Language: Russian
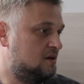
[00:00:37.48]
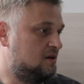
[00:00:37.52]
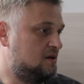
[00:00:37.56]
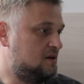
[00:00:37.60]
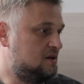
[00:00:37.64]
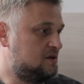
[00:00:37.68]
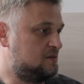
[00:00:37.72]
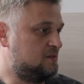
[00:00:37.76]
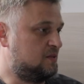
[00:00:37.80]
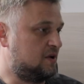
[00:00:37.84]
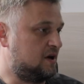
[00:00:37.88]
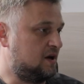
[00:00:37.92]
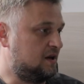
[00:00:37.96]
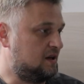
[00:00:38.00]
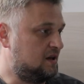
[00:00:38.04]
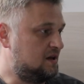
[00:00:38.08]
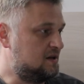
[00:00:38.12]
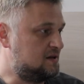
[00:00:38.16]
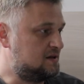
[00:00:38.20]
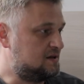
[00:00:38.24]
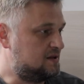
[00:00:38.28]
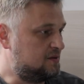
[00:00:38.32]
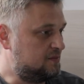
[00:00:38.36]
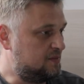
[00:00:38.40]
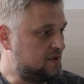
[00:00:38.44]
избрать
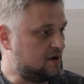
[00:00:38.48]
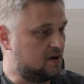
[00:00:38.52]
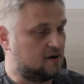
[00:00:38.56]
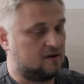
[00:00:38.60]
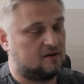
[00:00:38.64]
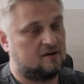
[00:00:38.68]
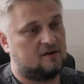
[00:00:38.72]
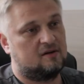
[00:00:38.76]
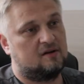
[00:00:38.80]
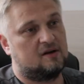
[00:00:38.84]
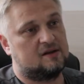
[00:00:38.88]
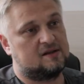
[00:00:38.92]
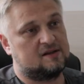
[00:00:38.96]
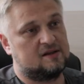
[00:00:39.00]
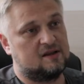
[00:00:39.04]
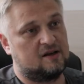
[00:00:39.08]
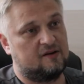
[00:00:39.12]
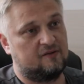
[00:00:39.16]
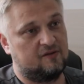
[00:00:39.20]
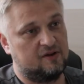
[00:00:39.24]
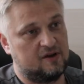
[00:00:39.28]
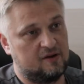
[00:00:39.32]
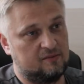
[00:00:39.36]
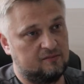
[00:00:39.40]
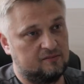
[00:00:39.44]
для себя
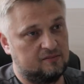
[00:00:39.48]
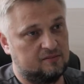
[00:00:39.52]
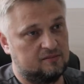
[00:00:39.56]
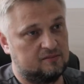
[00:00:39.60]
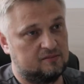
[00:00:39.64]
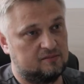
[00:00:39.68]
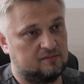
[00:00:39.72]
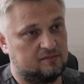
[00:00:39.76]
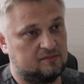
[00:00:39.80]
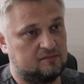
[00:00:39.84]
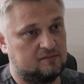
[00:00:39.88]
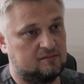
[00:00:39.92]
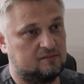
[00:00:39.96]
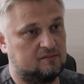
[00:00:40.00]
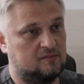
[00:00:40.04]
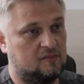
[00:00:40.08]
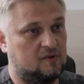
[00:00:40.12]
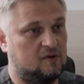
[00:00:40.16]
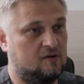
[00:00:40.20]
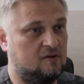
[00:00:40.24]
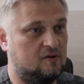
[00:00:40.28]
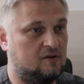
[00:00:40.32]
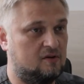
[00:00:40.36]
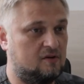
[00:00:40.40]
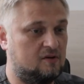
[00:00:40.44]
основным.
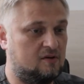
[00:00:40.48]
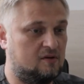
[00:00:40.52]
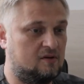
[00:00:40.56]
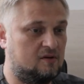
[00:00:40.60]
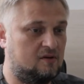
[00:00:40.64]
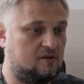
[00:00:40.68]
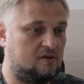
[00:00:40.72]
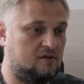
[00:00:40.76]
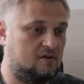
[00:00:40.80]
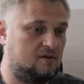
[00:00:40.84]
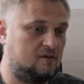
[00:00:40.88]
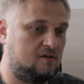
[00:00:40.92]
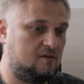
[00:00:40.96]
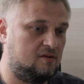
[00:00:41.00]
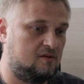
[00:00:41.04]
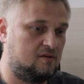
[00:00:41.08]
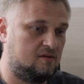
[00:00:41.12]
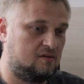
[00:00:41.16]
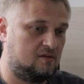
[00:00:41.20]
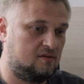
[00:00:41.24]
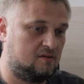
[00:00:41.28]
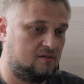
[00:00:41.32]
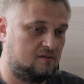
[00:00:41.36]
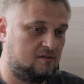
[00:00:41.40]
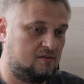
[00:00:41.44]

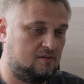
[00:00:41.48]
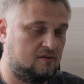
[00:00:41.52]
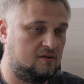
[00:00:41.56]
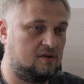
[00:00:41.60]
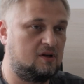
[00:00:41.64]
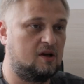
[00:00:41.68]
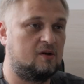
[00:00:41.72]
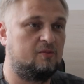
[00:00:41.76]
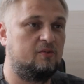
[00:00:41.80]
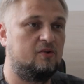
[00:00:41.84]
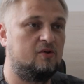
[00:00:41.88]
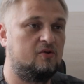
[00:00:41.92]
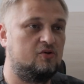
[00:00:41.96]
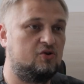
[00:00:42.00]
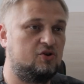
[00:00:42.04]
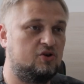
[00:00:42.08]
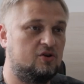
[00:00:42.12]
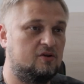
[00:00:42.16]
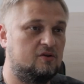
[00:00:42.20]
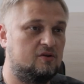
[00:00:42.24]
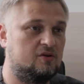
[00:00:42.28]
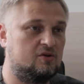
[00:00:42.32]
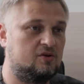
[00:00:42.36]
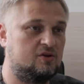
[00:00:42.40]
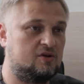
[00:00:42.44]
А, так
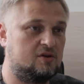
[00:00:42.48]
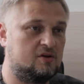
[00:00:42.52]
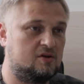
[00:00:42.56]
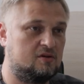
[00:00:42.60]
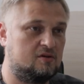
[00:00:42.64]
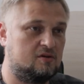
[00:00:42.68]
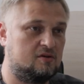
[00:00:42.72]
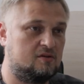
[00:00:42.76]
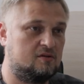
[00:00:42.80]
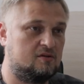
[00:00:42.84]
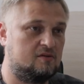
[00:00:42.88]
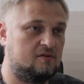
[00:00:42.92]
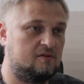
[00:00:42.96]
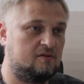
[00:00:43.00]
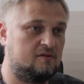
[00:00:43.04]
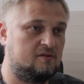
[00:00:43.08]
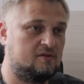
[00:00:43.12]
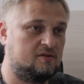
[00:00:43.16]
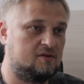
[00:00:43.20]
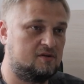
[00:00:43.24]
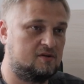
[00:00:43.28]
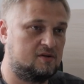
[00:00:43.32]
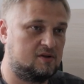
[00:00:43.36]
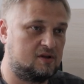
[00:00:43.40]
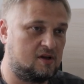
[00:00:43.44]
получилось, э,
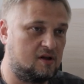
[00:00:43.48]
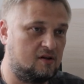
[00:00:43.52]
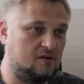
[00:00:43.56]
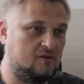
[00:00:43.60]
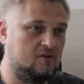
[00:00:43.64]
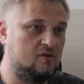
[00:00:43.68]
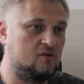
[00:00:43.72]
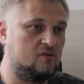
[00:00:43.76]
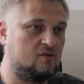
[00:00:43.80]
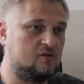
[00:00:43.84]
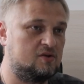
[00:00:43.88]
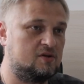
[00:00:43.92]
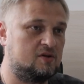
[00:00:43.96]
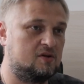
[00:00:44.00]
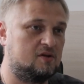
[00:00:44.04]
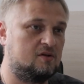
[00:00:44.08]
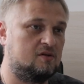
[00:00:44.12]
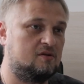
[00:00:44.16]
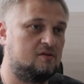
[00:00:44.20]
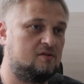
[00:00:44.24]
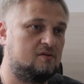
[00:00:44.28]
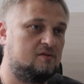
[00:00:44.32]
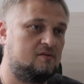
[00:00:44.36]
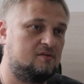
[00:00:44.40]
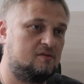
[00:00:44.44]

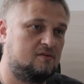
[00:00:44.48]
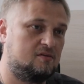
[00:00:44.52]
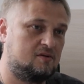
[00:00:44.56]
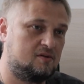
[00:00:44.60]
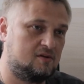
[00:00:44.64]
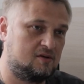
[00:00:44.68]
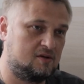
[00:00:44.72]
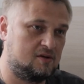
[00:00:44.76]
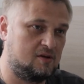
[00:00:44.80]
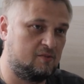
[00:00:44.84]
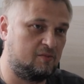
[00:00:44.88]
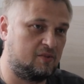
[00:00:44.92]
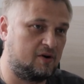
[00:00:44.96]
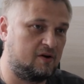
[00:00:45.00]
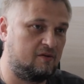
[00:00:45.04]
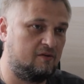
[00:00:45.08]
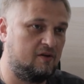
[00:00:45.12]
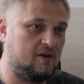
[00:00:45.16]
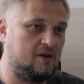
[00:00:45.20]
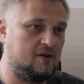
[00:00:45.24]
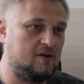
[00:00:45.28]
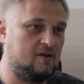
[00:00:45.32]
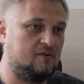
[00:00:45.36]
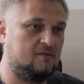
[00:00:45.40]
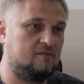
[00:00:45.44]
столкнулся с
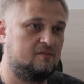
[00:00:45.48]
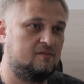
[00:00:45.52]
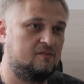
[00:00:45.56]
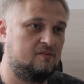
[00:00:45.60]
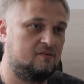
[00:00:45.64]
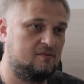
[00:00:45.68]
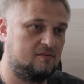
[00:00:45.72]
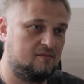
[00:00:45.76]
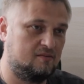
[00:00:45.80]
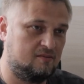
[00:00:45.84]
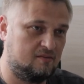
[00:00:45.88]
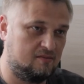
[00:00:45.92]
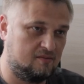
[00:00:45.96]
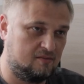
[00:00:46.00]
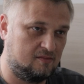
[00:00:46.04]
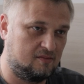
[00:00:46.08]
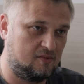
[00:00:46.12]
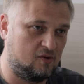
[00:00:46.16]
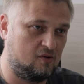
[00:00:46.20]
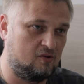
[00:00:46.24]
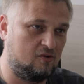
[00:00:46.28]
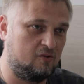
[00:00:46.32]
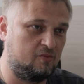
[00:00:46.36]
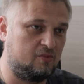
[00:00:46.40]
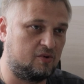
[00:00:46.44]
направлением
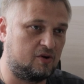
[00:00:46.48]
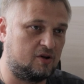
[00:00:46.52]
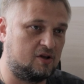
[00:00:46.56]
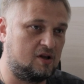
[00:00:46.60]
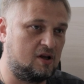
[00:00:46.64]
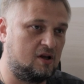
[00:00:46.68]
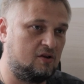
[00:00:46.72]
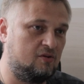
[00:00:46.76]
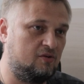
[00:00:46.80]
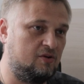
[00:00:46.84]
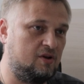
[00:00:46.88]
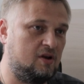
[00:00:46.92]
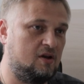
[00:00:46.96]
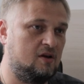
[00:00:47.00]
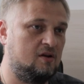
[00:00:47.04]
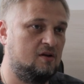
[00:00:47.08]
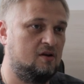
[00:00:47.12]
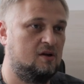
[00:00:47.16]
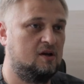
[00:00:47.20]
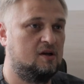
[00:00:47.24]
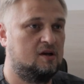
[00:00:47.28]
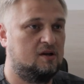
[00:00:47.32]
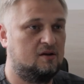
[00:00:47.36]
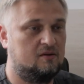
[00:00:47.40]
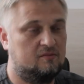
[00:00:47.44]

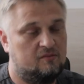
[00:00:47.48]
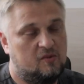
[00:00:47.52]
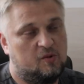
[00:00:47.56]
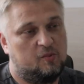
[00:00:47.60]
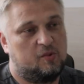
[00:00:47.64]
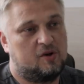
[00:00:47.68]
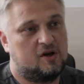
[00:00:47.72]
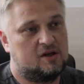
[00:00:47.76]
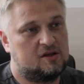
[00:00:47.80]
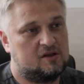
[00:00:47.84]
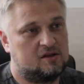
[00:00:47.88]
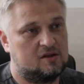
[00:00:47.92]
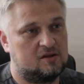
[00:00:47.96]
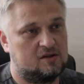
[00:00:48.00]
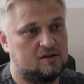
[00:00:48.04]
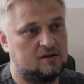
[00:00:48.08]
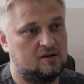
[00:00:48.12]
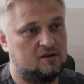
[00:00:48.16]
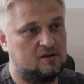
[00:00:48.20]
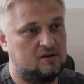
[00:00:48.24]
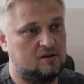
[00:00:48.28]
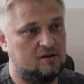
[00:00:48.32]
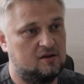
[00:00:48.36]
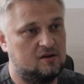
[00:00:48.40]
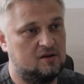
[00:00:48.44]
колопроктологии. Мне показалось
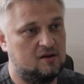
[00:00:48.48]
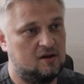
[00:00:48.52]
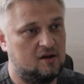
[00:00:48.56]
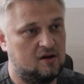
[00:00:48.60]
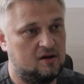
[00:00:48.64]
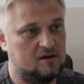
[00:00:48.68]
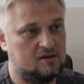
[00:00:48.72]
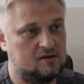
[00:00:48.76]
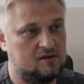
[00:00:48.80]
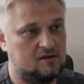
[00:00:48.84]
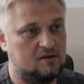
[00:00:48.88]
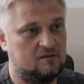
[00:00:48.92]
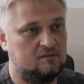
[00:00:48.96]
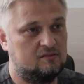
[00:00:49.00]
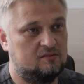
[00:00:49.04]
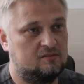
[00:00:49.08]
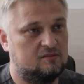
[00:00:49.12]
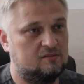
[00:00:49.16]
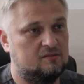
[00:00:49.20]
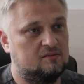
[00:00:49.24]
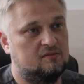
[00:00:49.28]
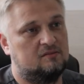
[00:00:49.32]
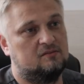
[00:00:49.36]
это интересным,